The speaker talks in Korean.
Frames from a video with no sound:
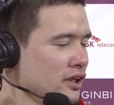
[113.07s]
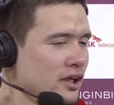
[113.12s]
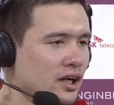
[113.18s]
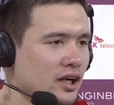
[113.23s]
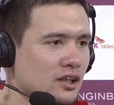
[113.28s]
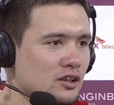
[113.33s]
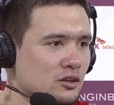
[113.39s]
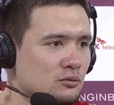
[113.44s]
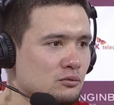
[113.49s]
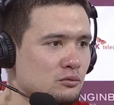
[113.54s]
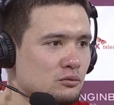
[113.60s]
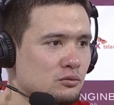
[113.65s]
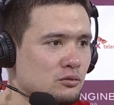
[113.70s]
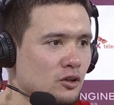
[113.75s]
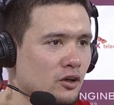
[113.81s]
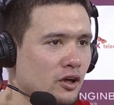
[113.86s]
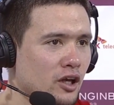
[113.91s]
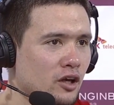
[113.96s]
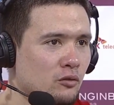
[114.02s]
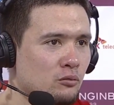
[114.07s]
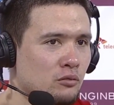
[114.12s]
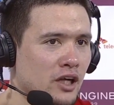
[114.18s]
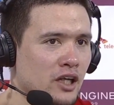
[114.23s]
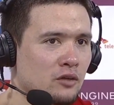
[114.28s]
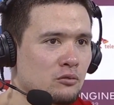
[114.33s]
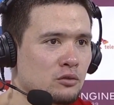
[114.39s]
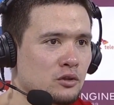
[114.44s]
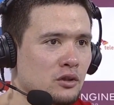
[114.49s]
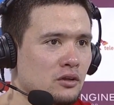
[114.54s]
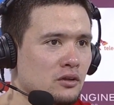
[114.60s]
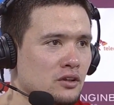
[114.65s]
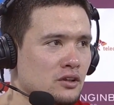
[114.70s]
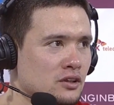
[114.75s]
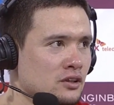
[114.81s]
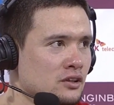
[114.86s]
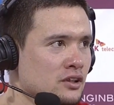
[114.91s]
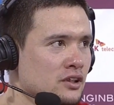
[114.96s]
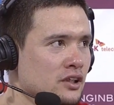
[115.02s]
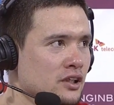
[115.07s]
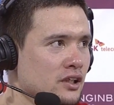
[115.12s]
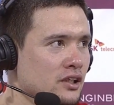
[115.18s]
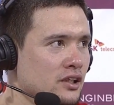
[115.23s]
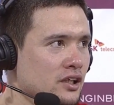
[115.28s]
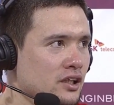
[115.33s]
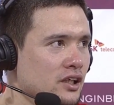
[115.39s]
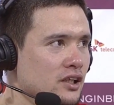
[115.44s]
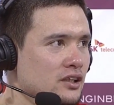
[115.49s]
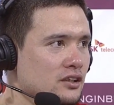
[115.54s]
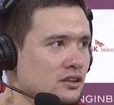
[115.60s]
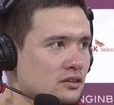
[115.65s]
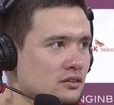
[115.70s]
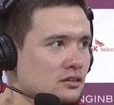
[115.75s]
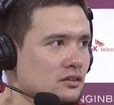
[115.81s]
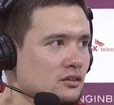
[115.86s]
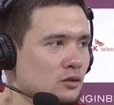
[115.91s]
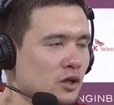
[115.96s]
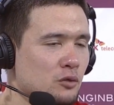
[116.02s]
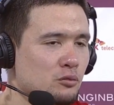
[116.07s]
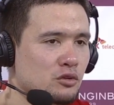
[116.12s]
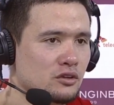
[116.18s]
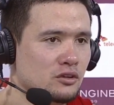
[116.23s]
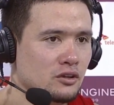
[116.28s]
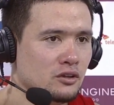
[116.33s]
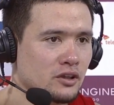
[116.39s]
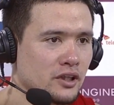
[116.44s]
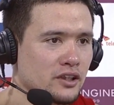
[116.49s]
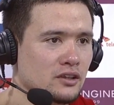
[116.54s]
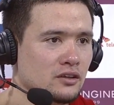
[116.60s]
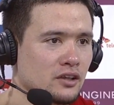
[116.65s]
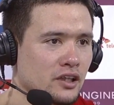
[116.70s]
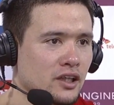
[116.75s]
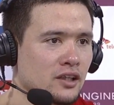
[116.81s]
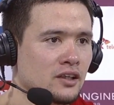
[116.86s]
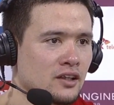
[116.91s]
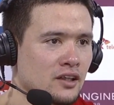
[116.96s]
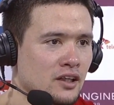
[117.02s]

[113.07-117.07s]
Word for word: 약간 좀 어깨 많이 무거웠었는데 근데 지금 와이프도 계속 그냥